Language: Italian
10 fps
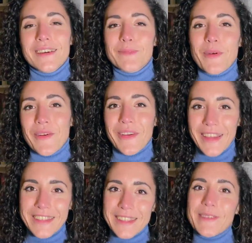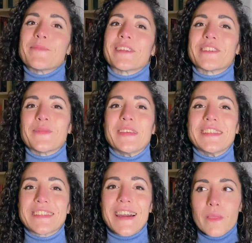Spero che si
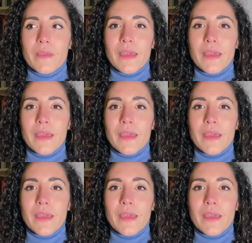percepisca.